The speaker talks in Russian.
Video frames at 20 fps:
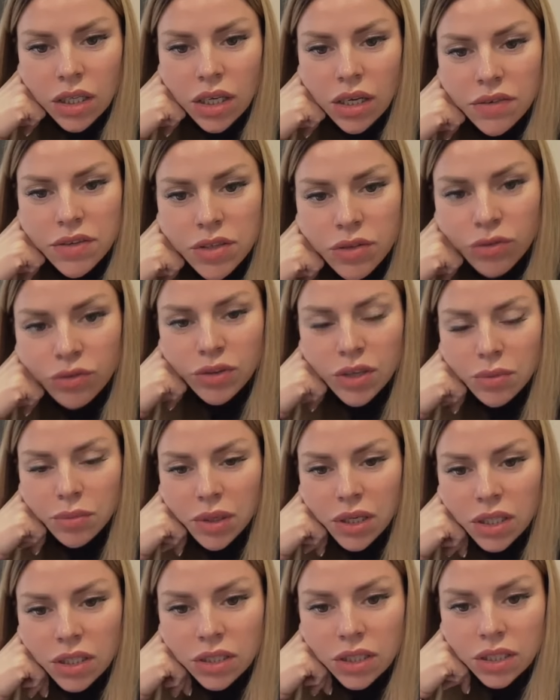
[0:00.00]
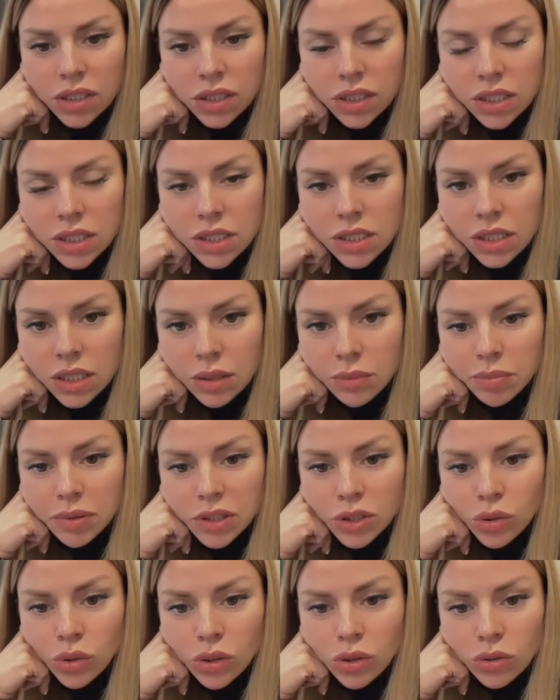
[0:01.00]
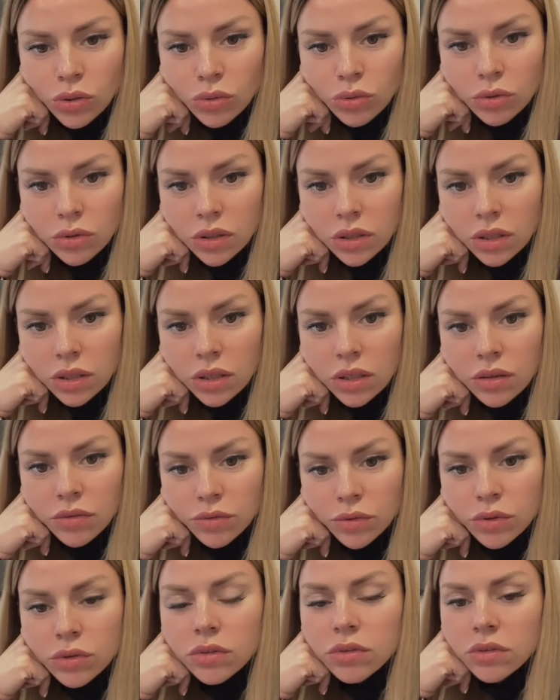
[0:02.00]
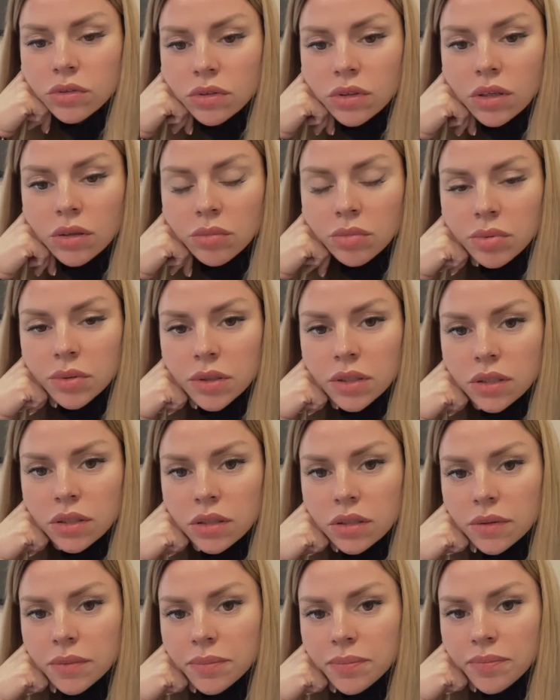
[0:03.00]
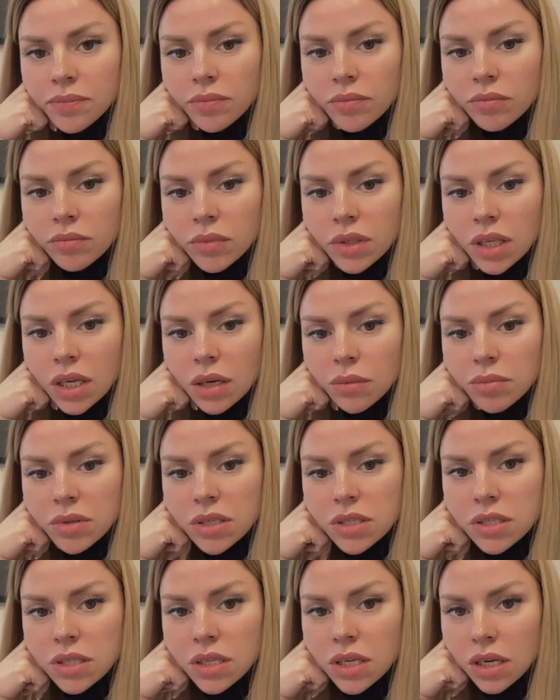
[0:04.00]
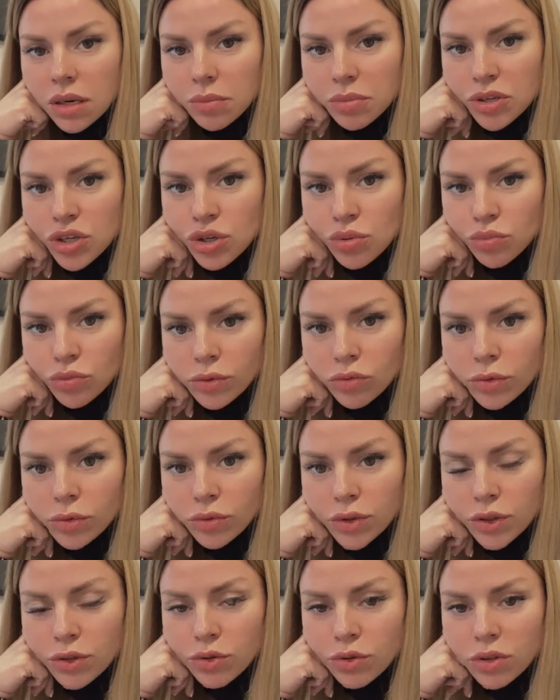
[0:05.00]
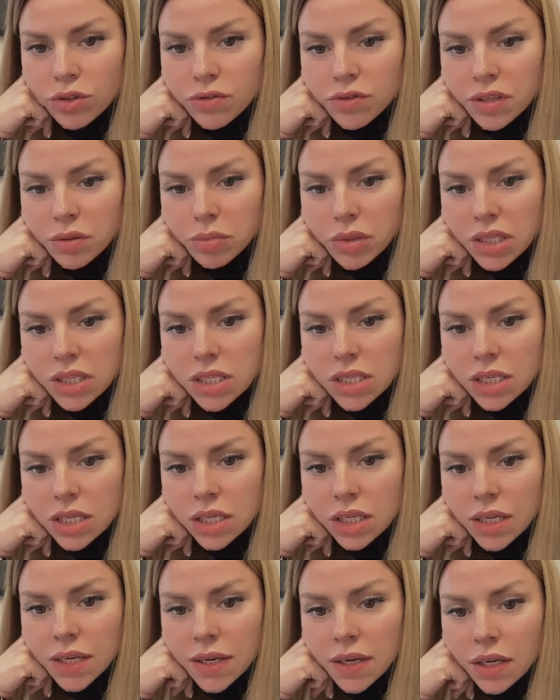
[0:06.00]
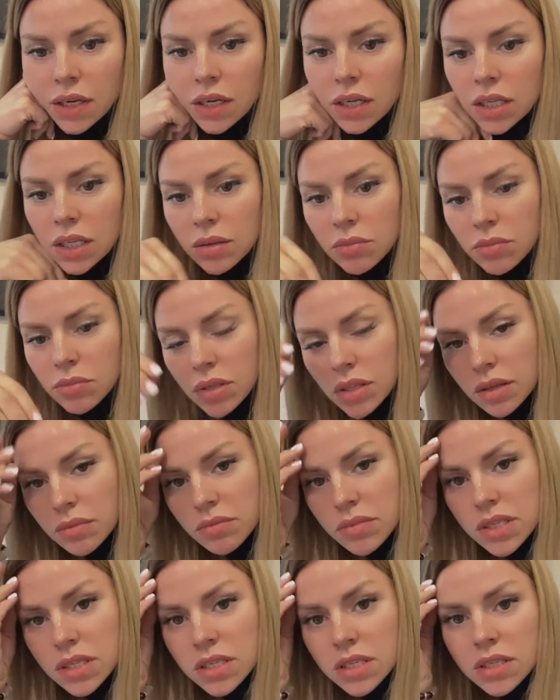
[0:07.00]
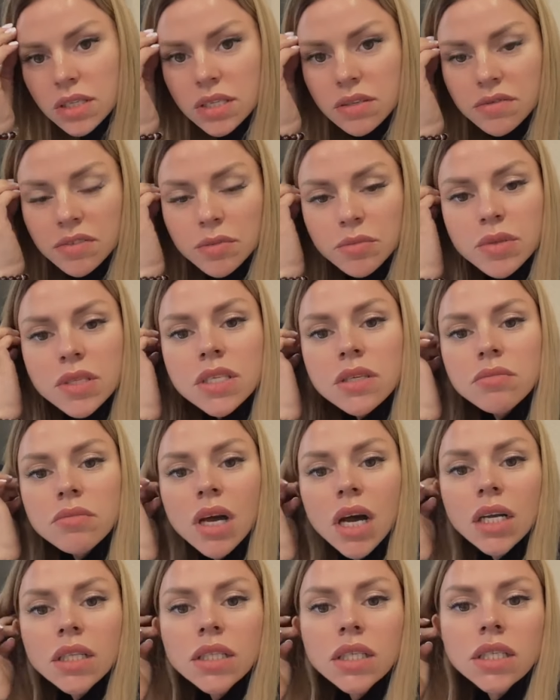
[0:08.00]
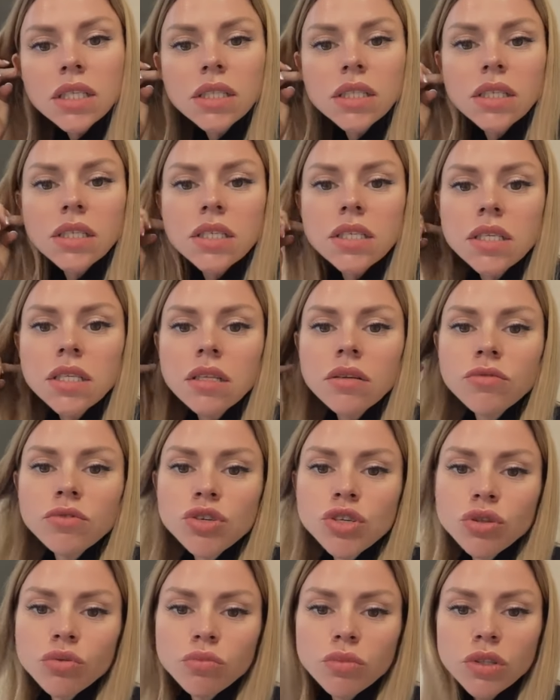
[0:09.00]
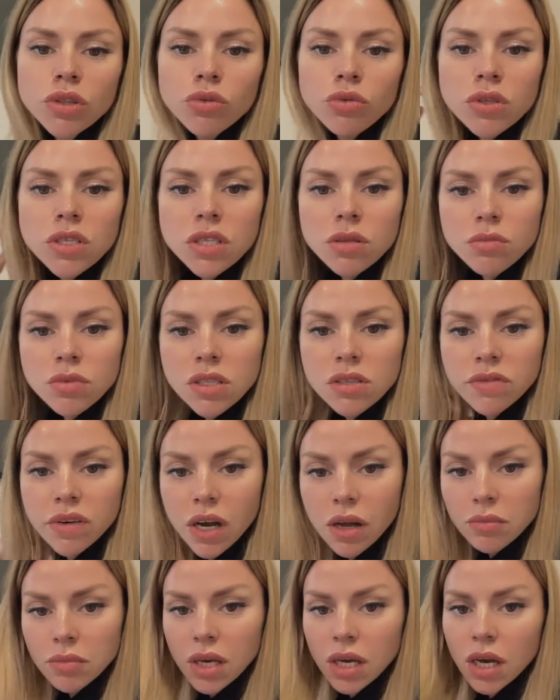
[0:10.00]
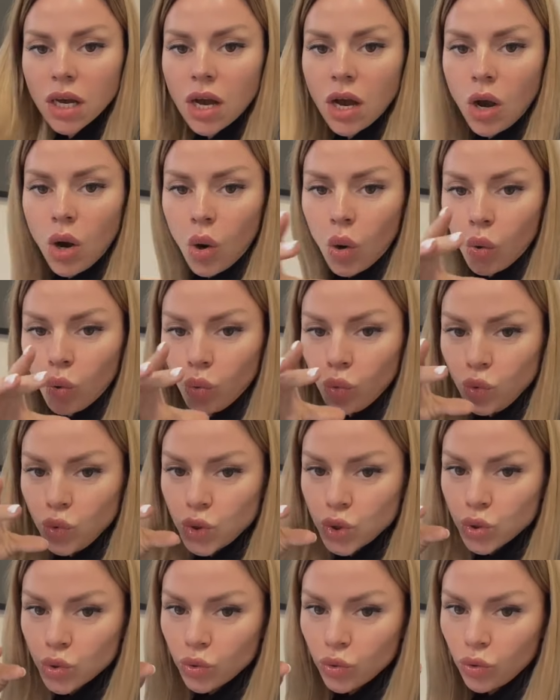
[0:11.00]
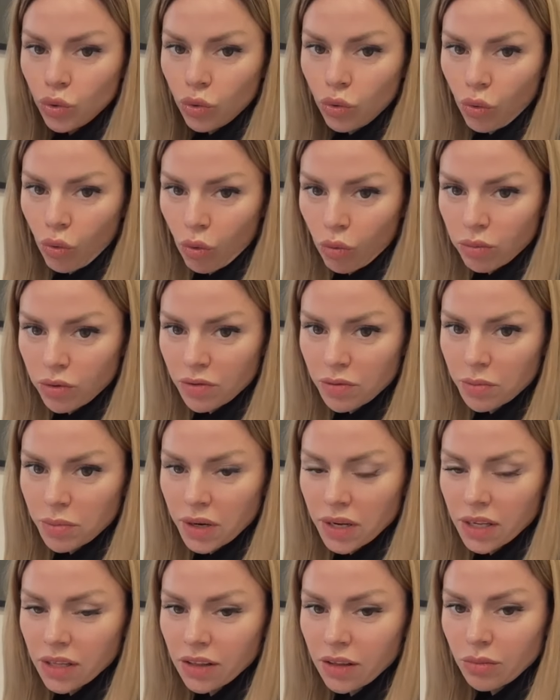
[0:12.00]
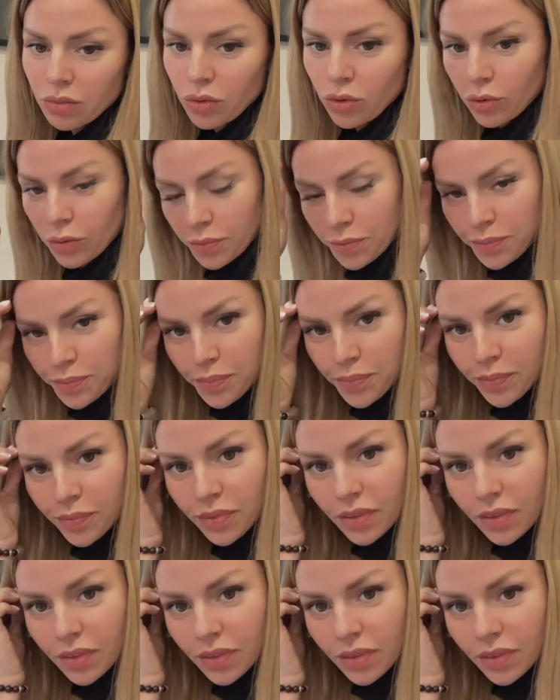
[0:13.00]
Я в свое время когда-то ходила к подологу, и вот как бы мне объяснили, почему идет деформация именно мизинцев и безымянных. Это из-за того, что мы носим с вами узкую обувь, поэтому